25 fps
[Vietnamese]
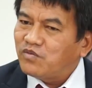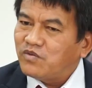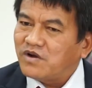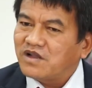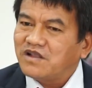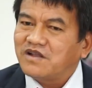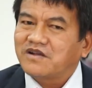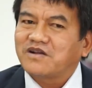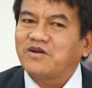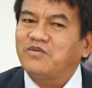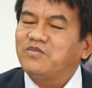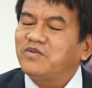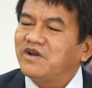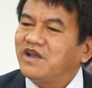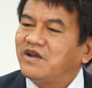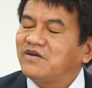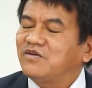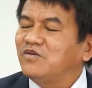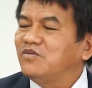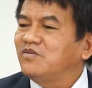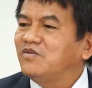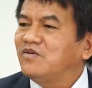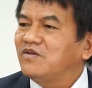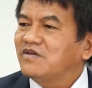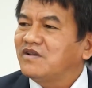hoặc là công nghệ
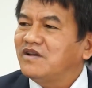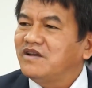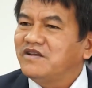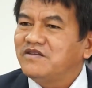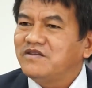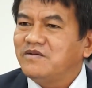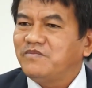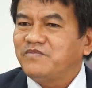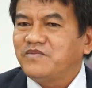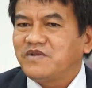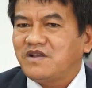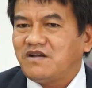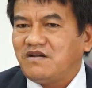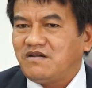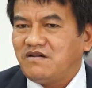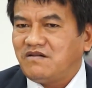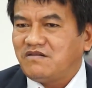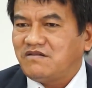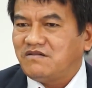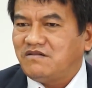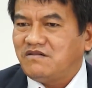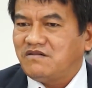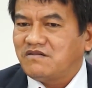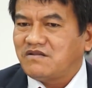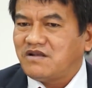cũng có thể giúp
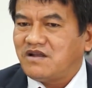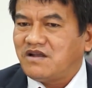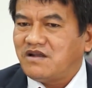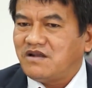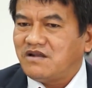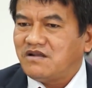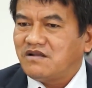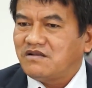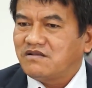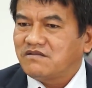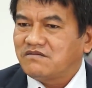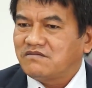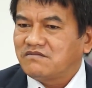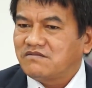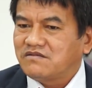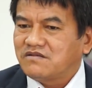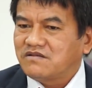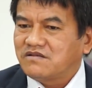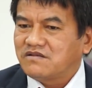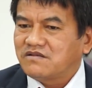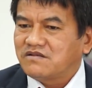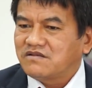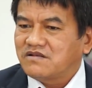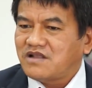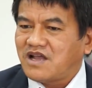cho người ta
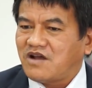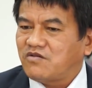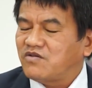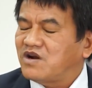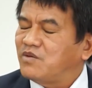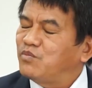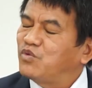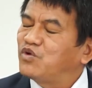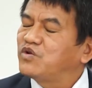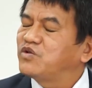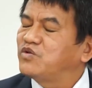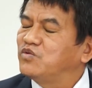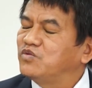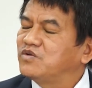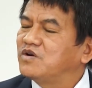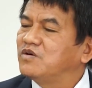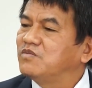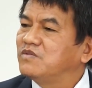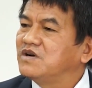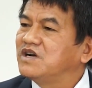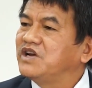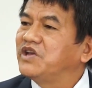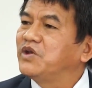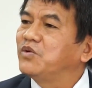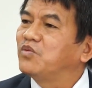Ừ, tạo ra một cái chuỗi
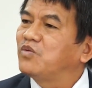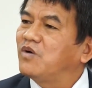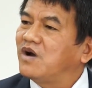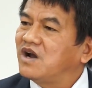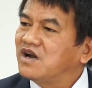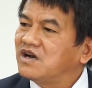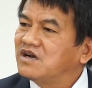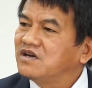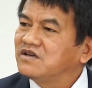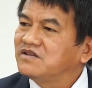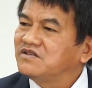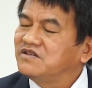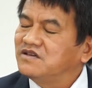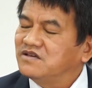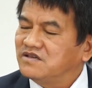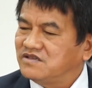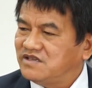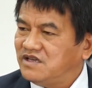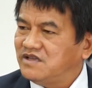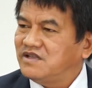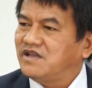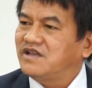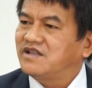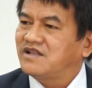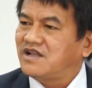cung ứng hiệu quả hơn dựa
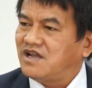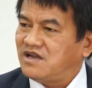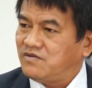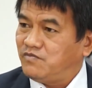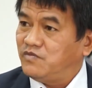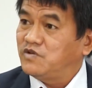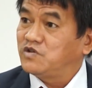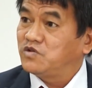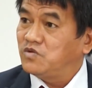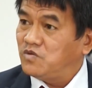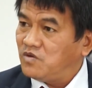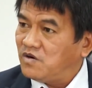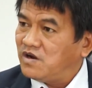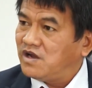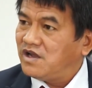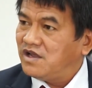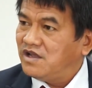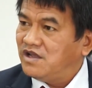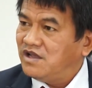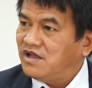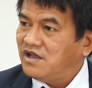trên nền tảng về số hóa